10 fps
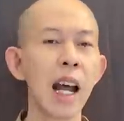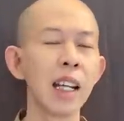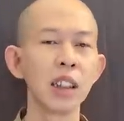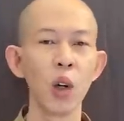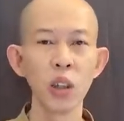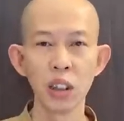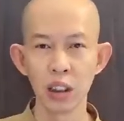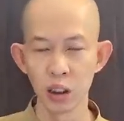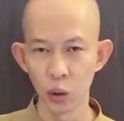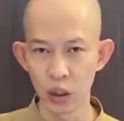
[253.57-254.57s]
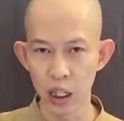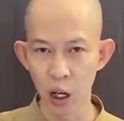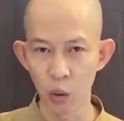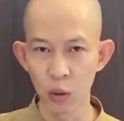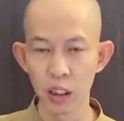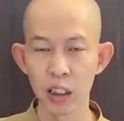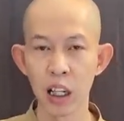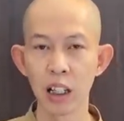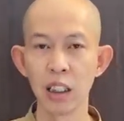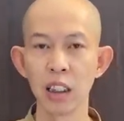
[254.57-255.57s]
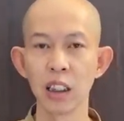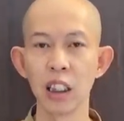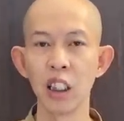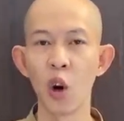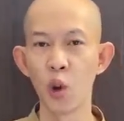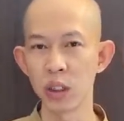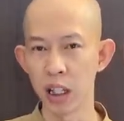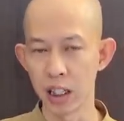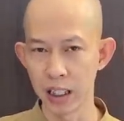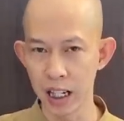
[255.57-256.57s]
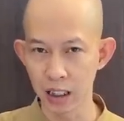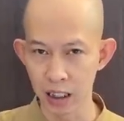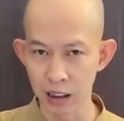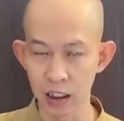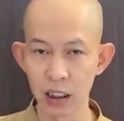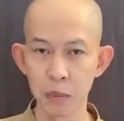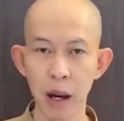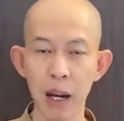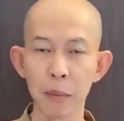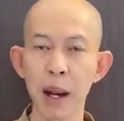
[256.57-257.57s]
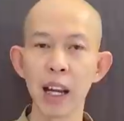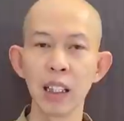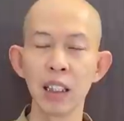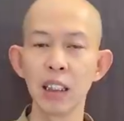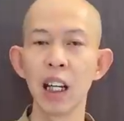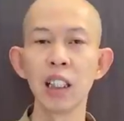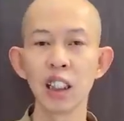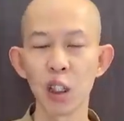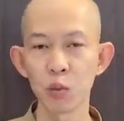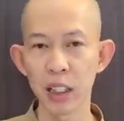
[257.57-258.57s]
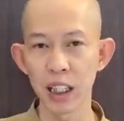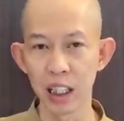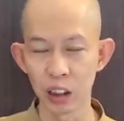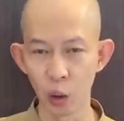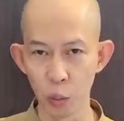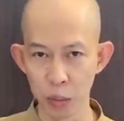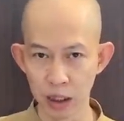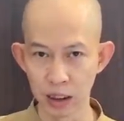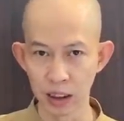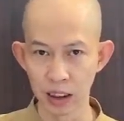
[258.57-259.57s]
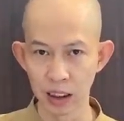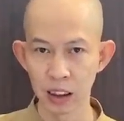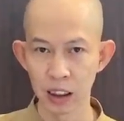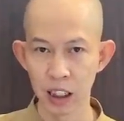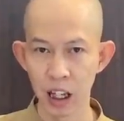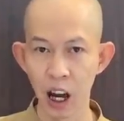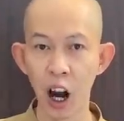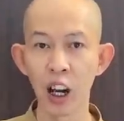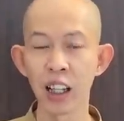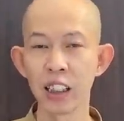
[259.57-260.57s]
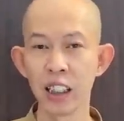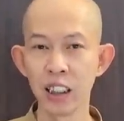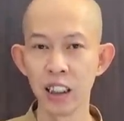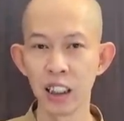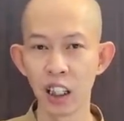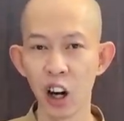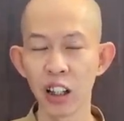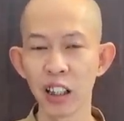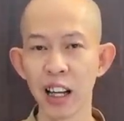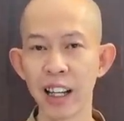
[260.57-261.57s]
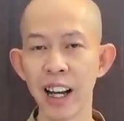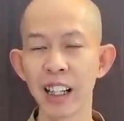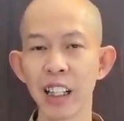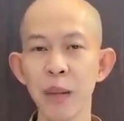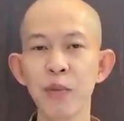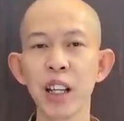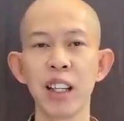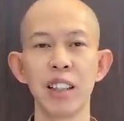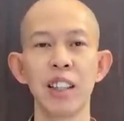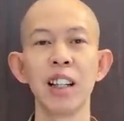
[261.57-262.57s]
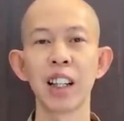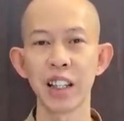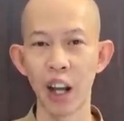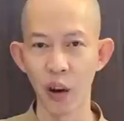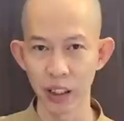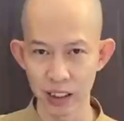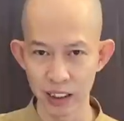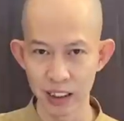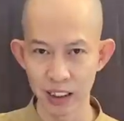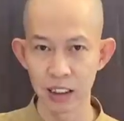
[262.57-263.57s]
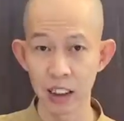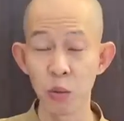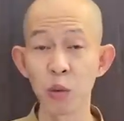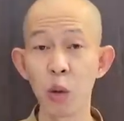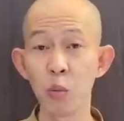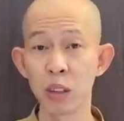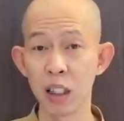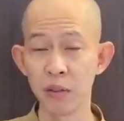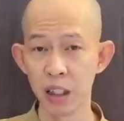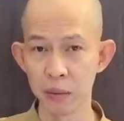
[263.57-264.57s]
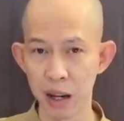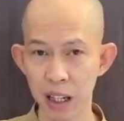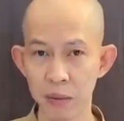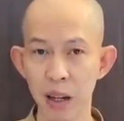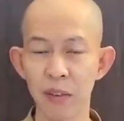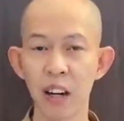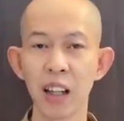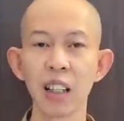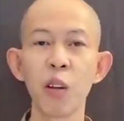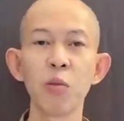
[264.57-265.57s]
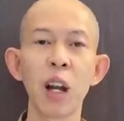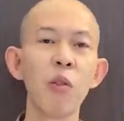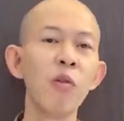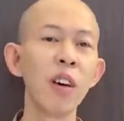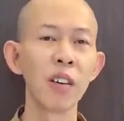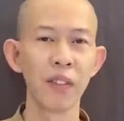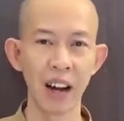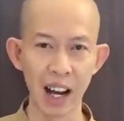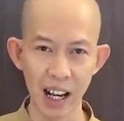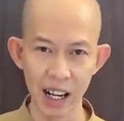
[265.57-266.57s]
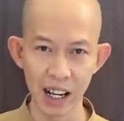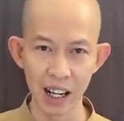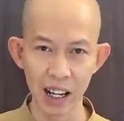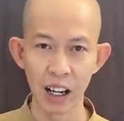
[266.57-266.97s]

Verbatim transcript: Đa số người tuổi Dậu nhận được sự hỗ trợ đắc lực từ bạn bè, người thân trong gia đình của mình. Họ là những người có khả năng kiếm tiền rất là giỏi, song cũng chính vì vậy mà vẫn long đong vất vả.